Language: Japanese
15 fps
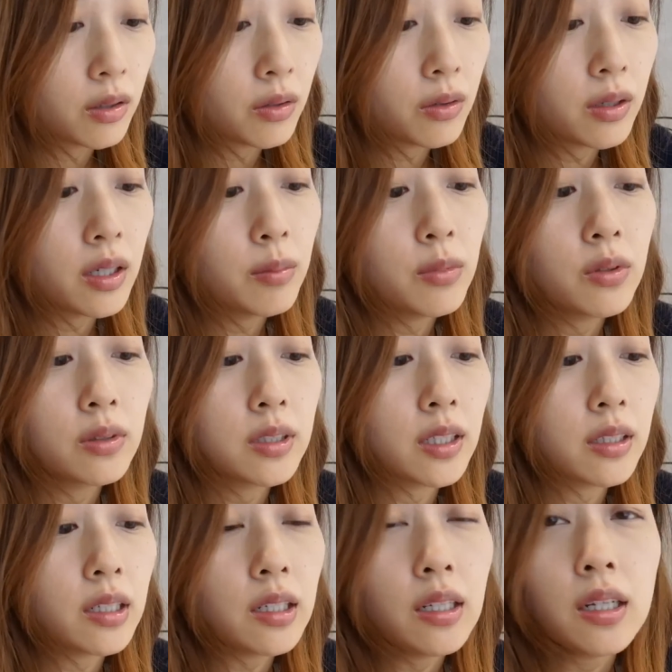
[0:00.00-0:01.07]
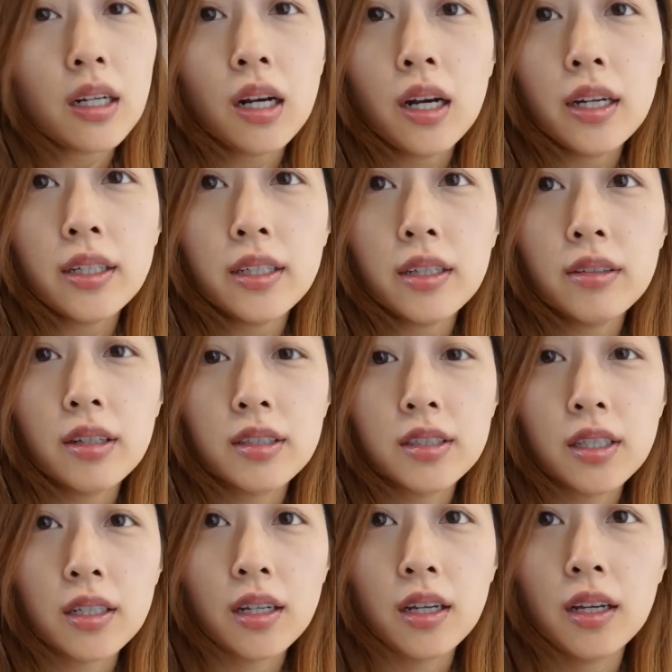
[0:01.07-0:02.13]
これもう絶対中入ってるやつ
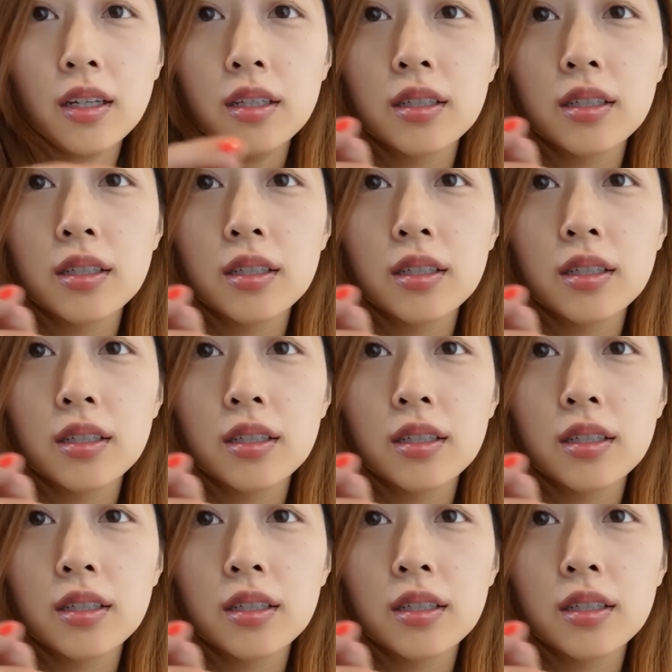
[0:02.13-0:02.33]
じゃない？い